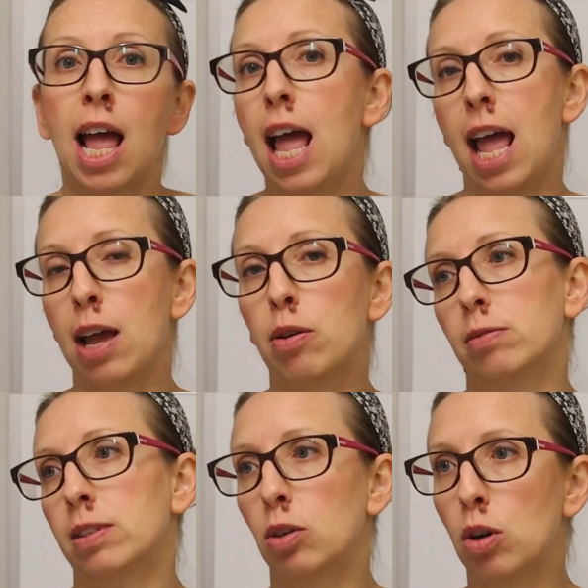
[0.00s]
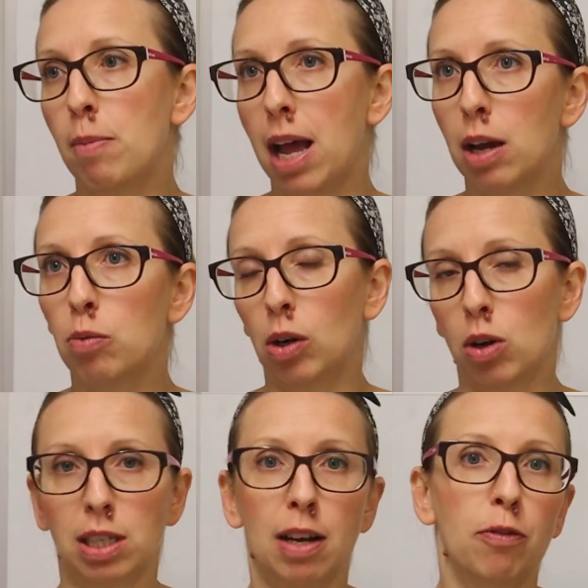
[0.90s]
è secondo me una
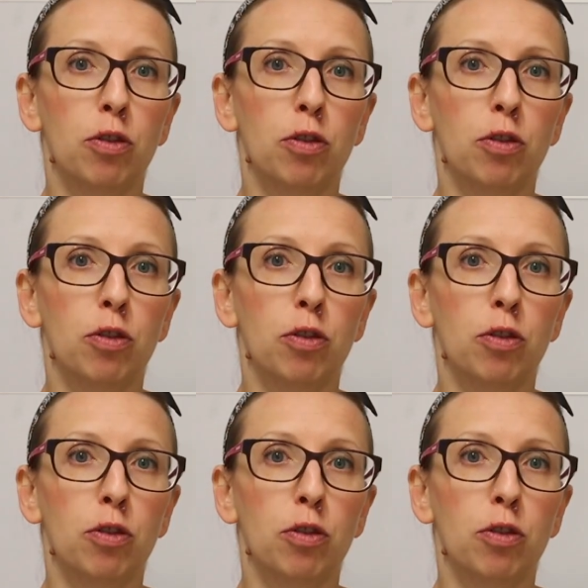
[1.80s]
cosa